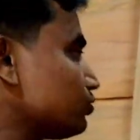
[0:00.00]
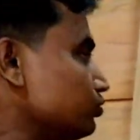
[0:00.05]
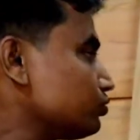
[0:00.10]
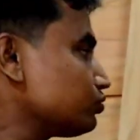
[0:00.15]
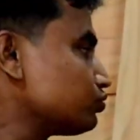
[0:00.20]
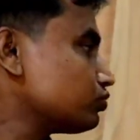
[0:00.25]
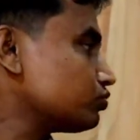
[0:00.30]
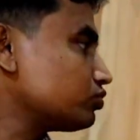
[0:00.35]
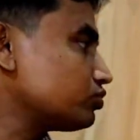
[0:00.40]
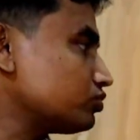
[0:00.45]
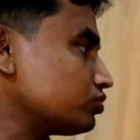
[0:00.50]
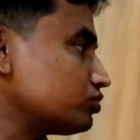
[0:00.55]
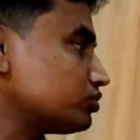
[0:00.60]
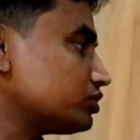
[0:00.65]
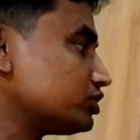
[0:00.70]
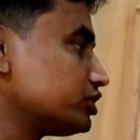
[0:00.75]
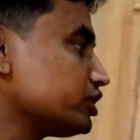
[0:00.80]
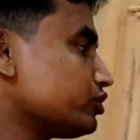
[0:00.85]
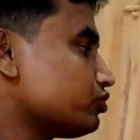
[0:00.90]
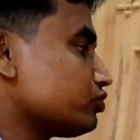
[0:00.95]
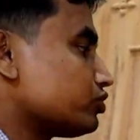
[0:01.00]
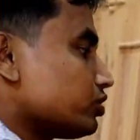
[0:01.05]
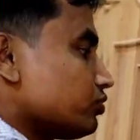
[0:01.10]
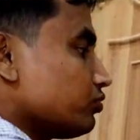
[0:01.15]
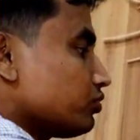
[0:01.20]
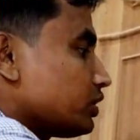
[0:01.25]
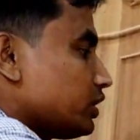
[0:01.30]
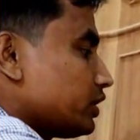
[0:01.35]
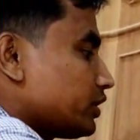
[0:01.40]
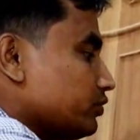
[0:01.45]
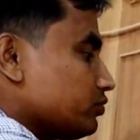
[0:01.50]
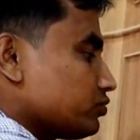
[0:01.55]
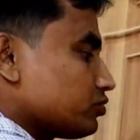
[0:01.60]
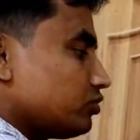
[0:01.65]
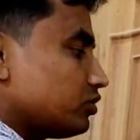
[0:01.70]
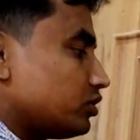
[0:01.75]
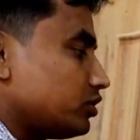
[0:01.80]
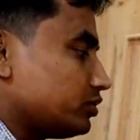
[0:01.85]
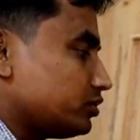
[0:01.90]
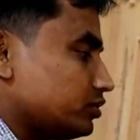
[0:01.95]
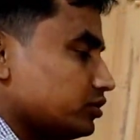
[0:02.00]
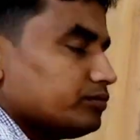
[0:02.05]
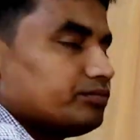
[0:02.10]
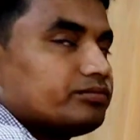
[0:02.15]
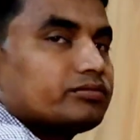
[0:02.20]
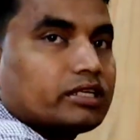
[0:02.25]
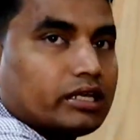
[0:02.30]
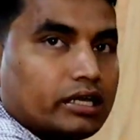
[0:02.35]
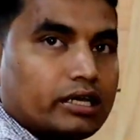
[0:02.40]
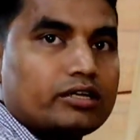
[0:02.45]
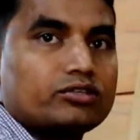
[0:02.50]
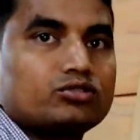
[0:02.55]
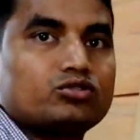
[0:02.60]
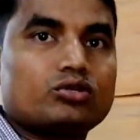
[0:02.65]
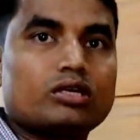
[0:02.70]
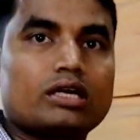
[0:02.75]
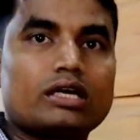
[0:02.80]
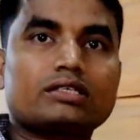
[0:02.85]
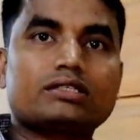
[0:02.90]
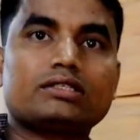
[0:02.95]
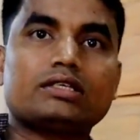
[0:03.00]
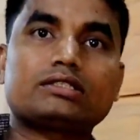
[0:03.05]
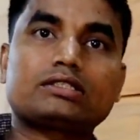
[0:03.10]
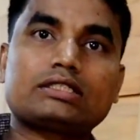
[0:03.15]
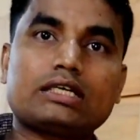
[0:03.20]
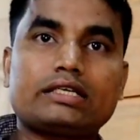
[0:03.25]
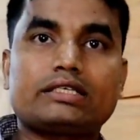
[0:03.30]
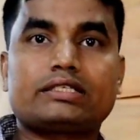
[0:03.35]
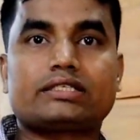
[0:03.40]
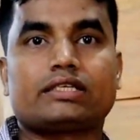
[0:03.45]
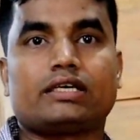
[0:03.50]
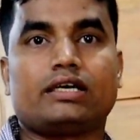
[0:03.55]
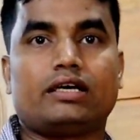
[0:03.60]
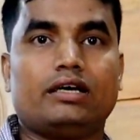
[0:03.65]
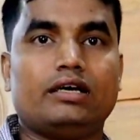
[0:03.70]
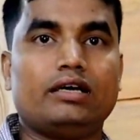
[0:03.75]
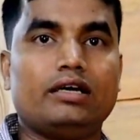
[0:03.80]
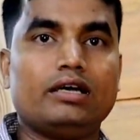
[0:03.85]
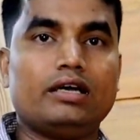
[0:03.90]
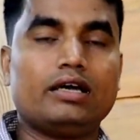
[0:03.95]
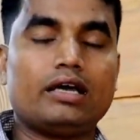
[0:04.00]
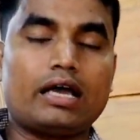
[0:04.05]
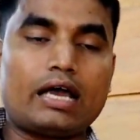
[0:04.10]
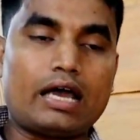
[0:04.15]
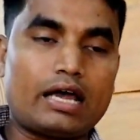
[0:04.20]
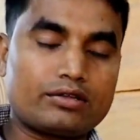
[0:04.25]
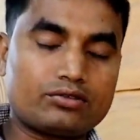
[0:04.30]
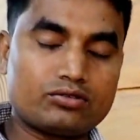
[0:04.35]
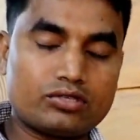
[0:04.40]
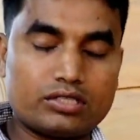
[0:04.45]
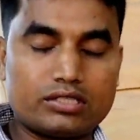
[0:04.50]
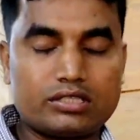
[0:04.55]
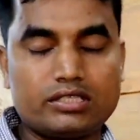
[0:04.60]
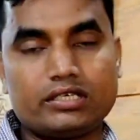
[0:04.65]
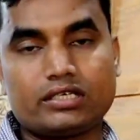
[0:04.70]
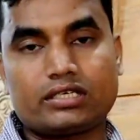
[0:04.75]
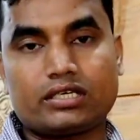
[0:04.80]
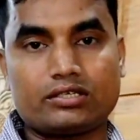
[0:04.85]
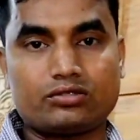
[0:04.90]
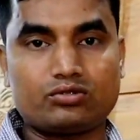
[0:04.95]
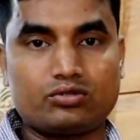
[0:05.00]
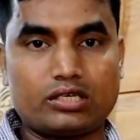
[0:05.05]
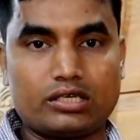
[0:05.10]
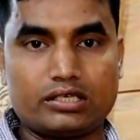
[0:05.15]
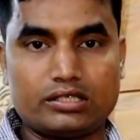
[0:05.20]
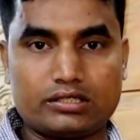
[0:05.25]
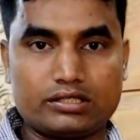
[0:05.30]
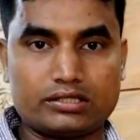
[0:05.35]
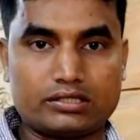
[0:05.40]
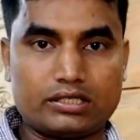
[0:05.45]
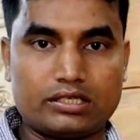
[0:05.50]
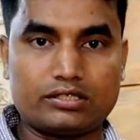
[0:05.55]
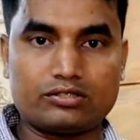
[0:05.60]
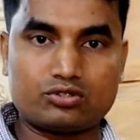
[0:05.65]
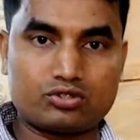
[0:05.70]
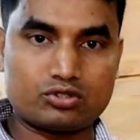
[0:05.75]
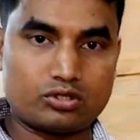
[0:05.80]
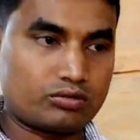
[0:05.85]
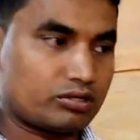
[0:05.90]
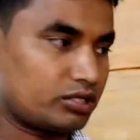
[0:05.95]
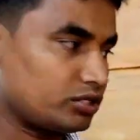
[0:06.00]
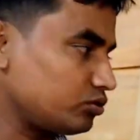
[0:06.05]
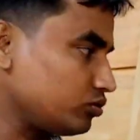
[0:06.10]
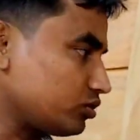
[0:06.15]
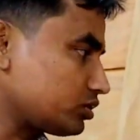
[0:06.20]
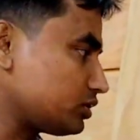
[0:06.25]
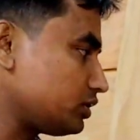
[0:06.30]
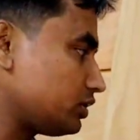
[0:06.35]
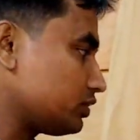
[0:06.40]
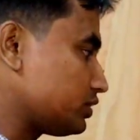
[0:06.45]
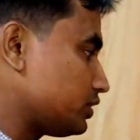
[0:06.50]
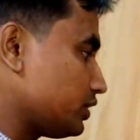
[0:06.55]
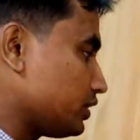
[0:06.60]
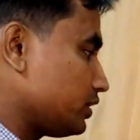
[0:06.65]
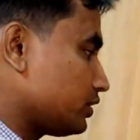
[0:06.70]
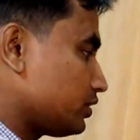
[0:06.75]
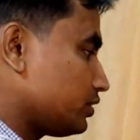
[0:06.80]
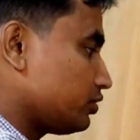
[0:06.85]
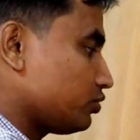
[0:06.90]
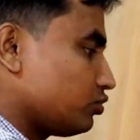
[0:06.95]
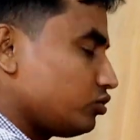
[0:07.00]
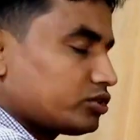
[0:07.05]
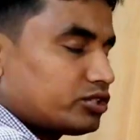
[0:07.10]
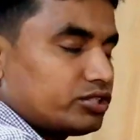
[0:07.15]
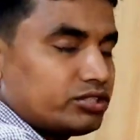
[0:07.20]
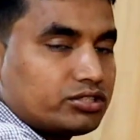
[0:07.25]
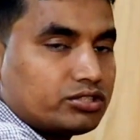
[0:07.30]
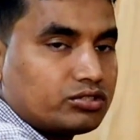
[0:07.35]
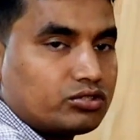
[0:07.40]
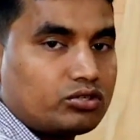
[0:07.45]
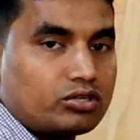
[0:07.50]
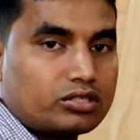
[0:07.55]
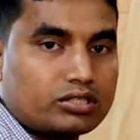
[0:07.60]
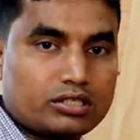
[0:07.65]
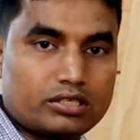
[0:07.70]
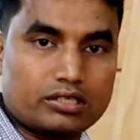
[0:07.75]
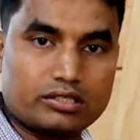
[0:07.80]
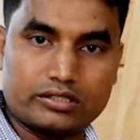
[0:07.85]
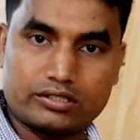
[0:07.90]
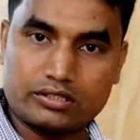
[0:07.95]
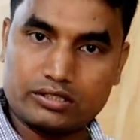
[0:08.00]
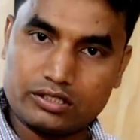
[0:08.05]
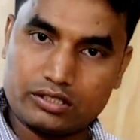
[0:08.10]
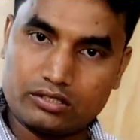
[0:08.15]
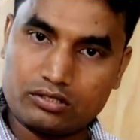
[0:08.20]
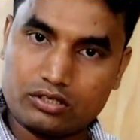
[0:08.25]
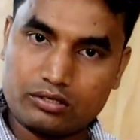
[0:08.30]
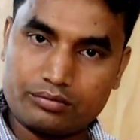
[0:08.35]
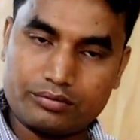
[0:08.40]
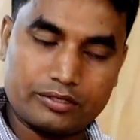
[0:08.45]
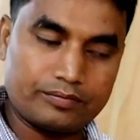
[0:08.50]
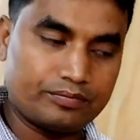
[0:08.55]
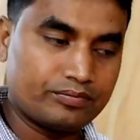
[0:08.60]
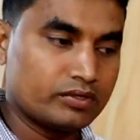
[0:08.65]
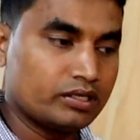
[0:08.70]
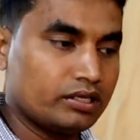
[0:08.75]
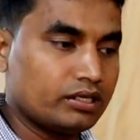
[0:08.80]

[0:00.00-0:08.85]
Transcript: কিন্তু চিকন চিকন কাঠি জোড়া আছে হ্যাঁ জোড়া আছে চারটা আচ্ছা। আর যদি তিনটা জোড়া নিতে চান চওড়া তক্তা সেক্ষেত্রে দশ ইঞ্চি তক্তা দিতে হবে